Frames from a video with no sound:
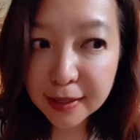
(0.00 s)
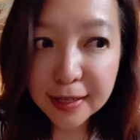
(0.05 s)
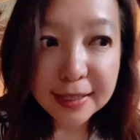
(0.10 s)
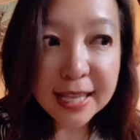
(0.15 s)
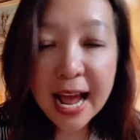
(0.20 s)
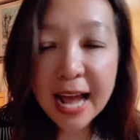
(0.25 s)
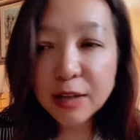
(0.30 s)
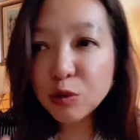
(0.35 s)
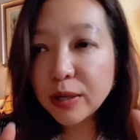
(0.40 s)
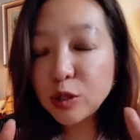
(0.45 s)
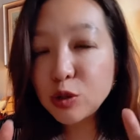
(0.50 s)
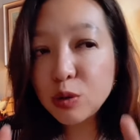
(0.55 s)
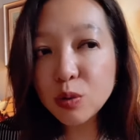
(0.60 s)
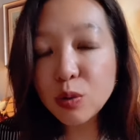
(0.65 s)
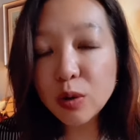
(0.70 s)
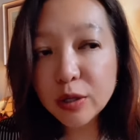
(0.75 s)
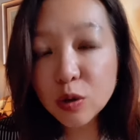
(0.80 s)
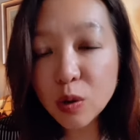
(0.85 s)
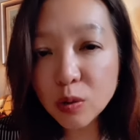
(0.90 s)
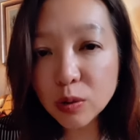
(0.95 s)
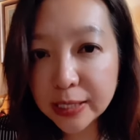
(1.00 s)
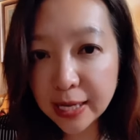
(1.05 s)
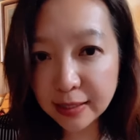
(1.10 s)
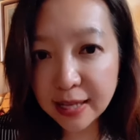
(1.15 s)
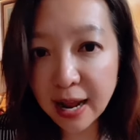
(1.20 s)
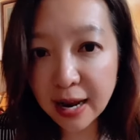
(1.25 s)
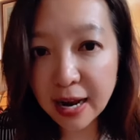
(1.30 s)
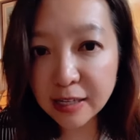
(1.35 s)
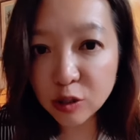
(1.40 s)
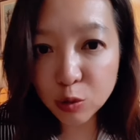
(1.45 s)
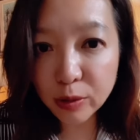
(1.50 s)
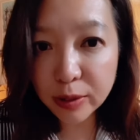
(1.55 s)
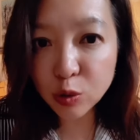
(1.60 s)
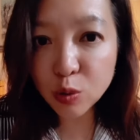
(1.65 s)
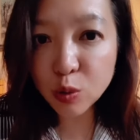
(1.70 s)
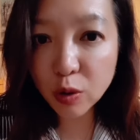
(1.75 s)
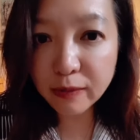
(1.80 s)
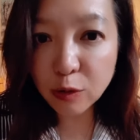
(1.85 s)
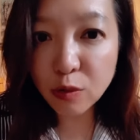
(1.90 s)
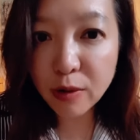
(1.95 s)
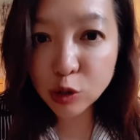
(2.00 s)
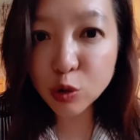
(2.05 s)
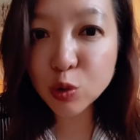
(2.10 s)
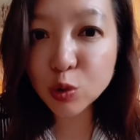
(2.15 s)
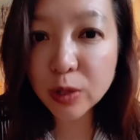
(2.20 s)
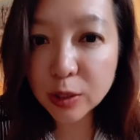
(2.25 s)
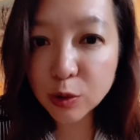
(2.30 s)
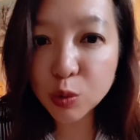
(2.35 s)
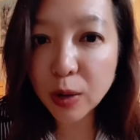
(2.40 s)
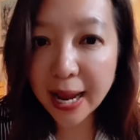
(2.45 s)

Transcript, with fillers: 他对中国的贡献大，还是对中国文化输出的阻